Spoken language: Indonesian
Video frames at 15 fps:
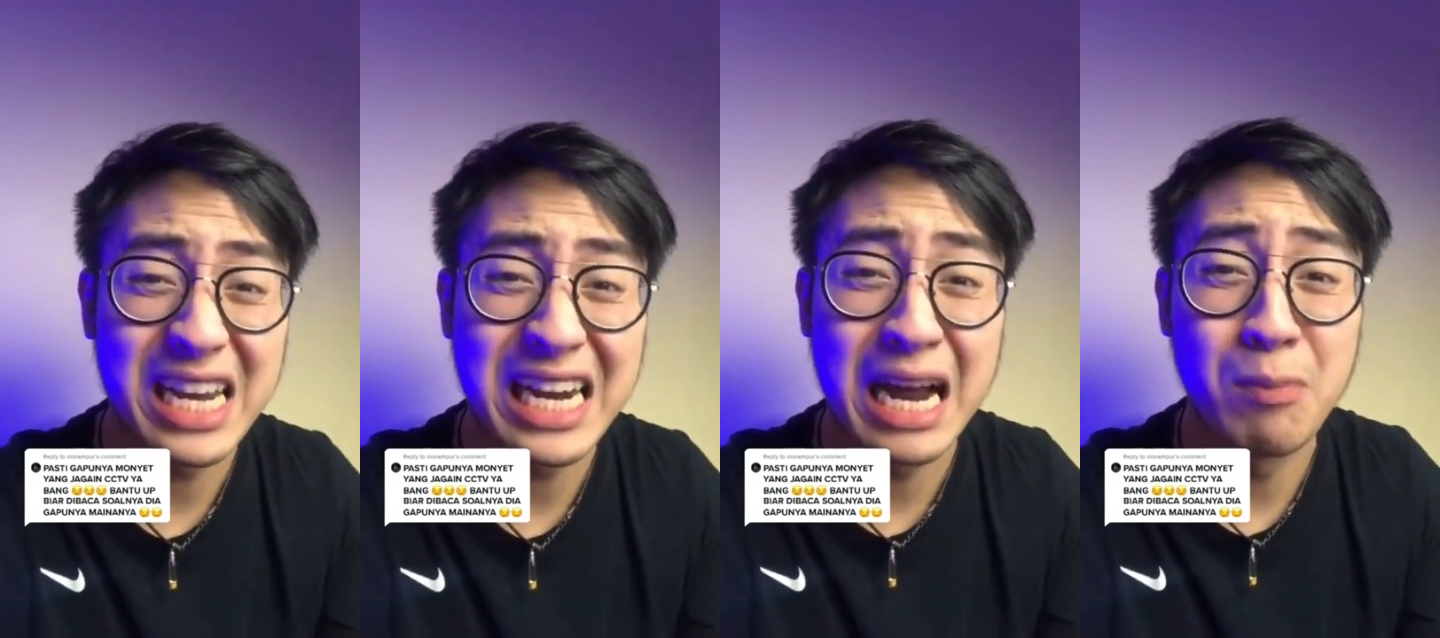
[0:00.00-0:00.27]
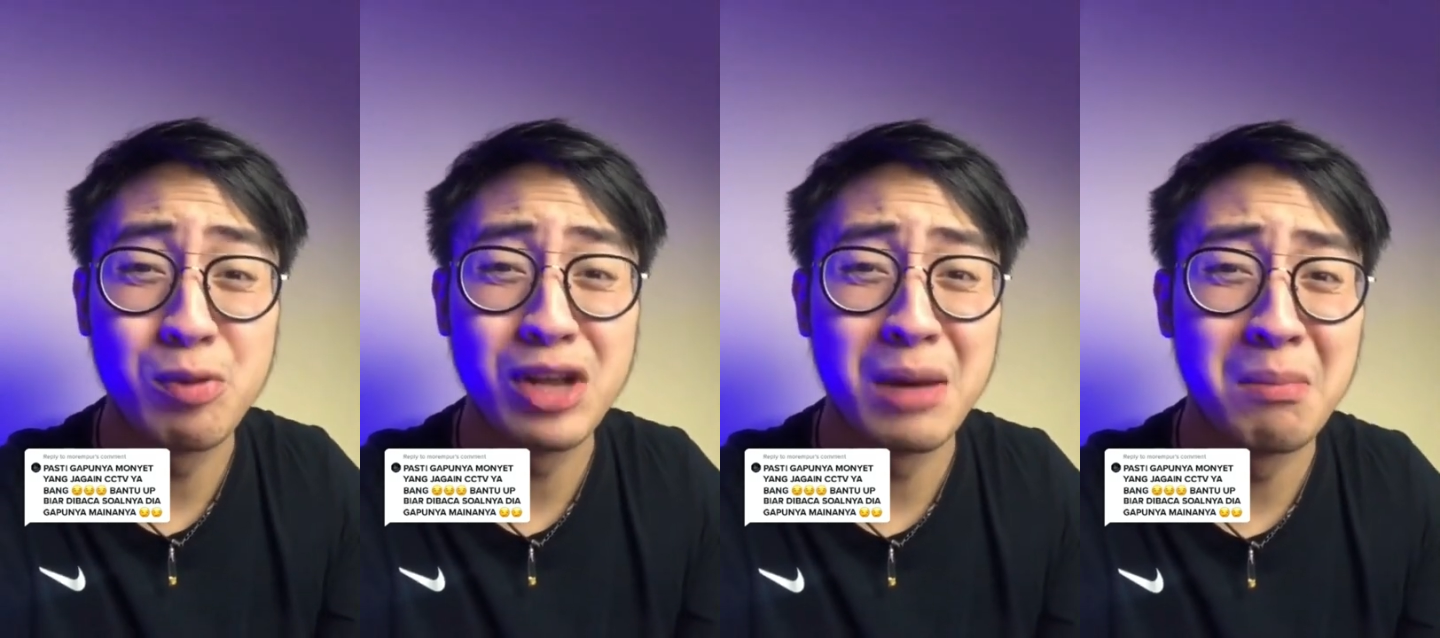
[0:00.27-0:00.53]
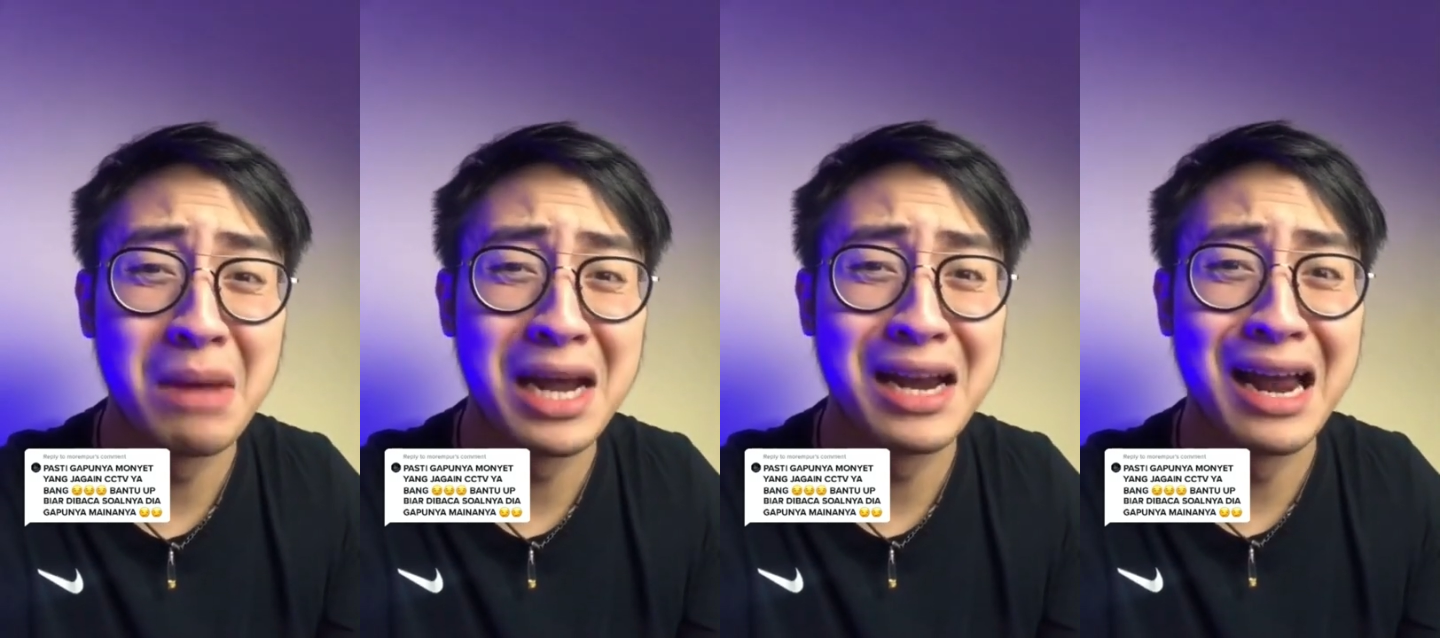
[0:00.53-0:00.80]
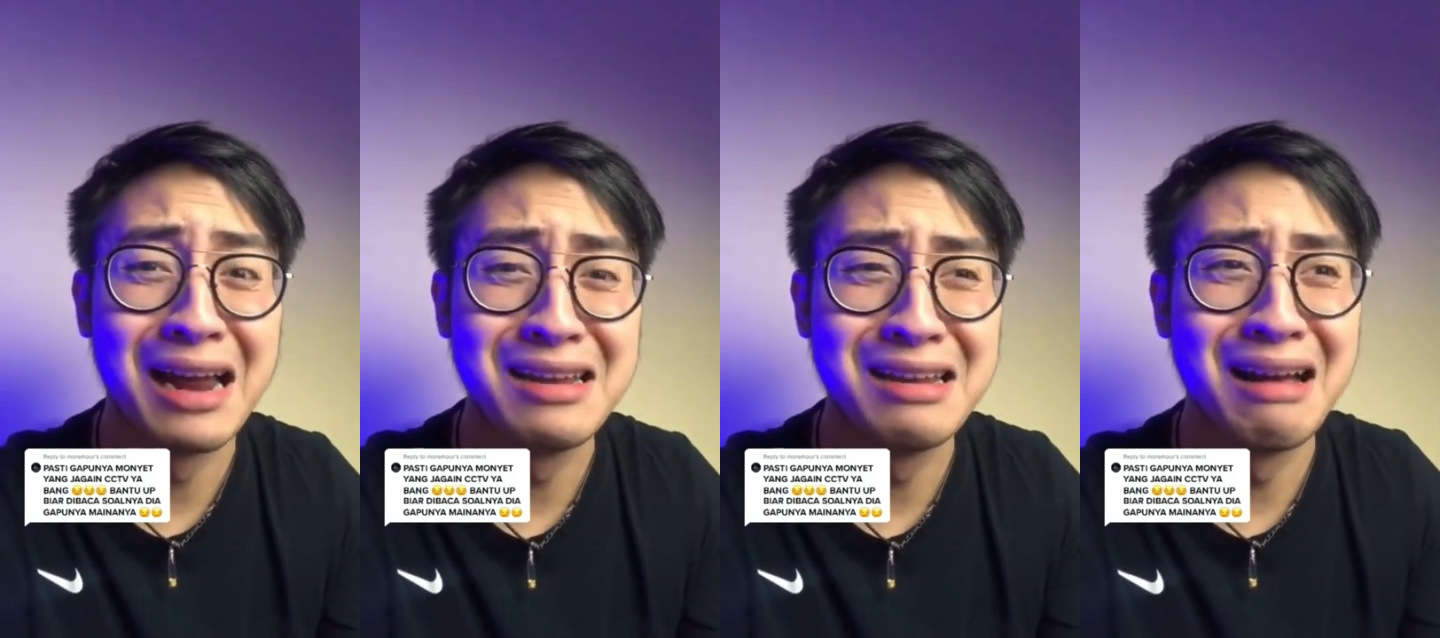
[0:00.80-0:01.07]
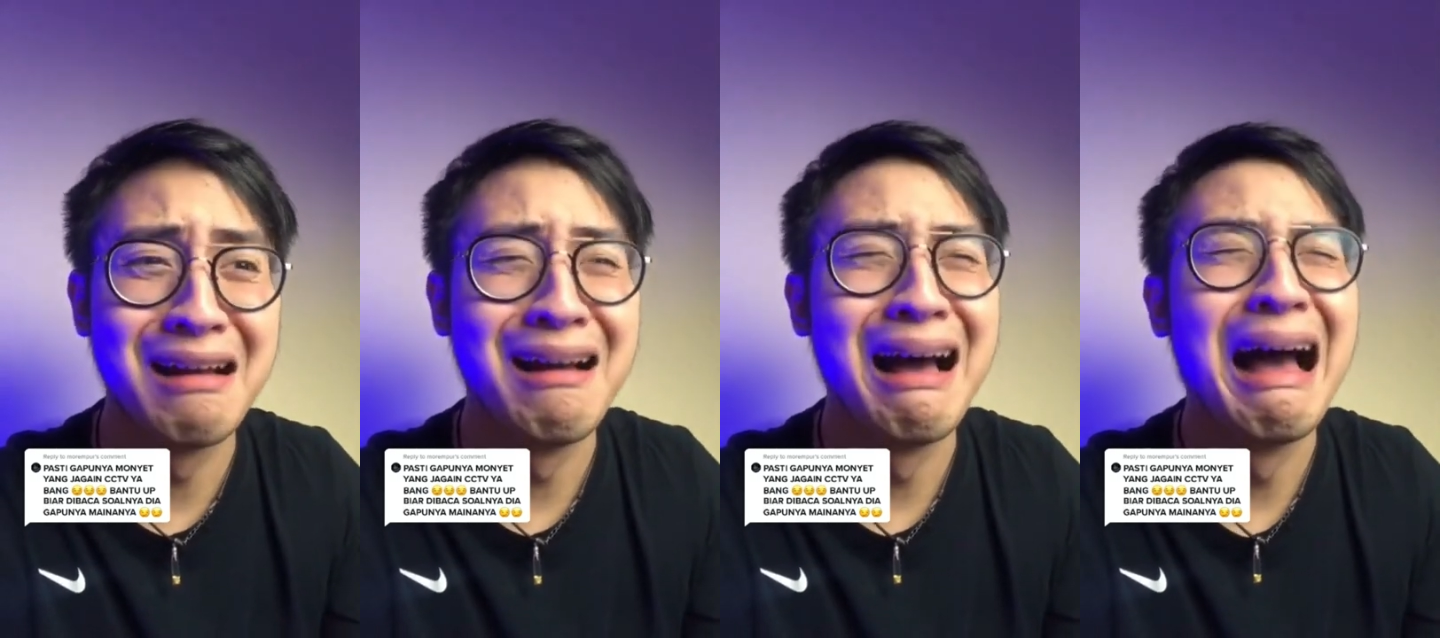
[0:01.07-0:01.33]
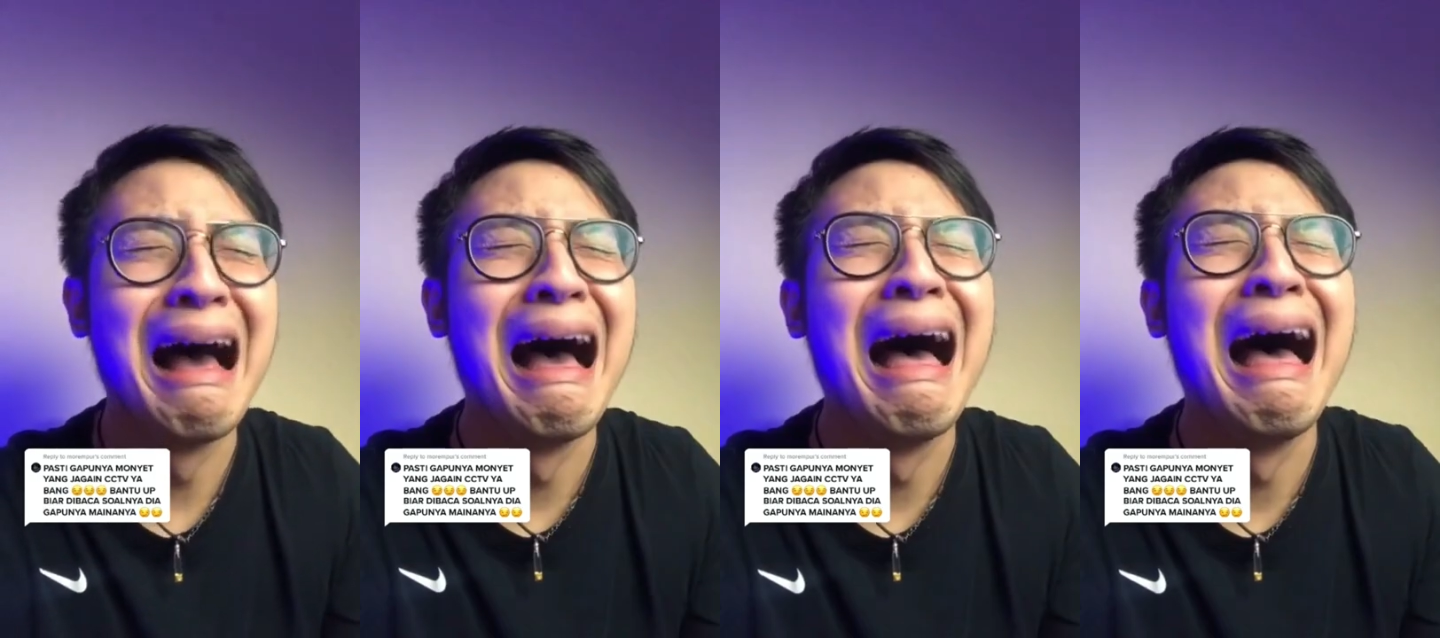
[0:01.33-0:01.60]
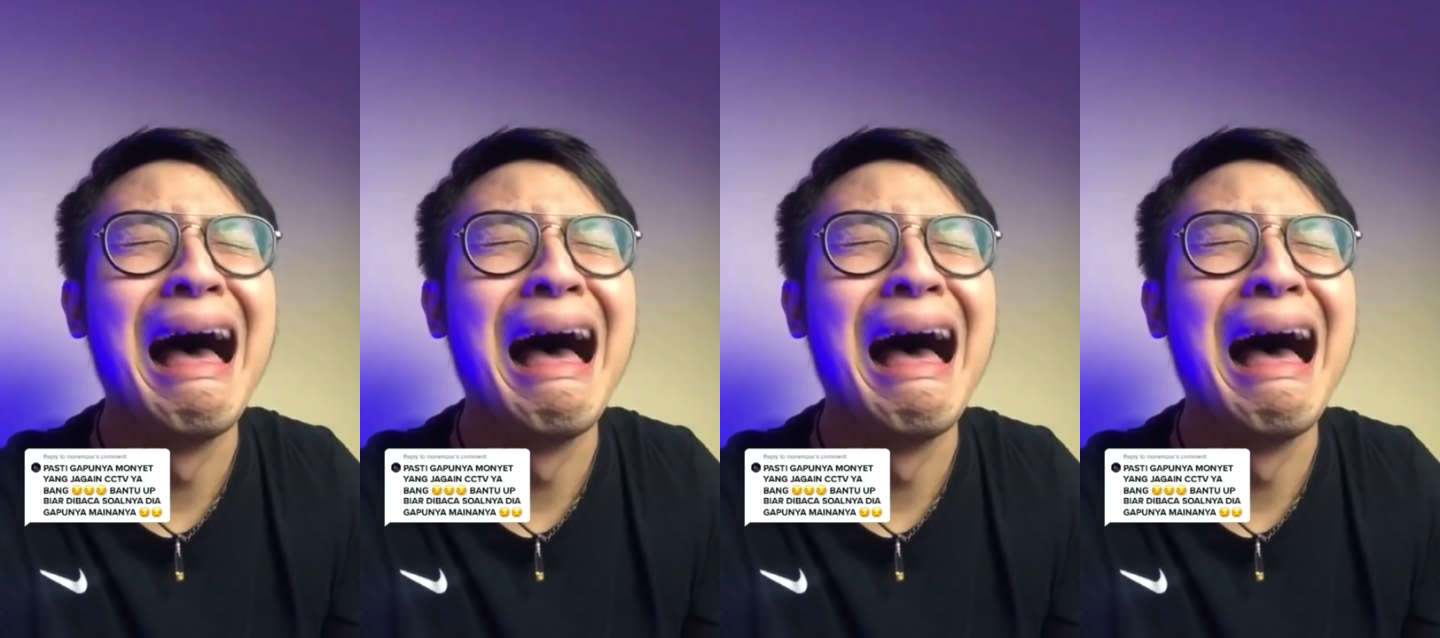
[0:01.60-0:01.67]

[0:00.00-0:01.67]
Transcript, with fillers: dia gak punya mainannya eee,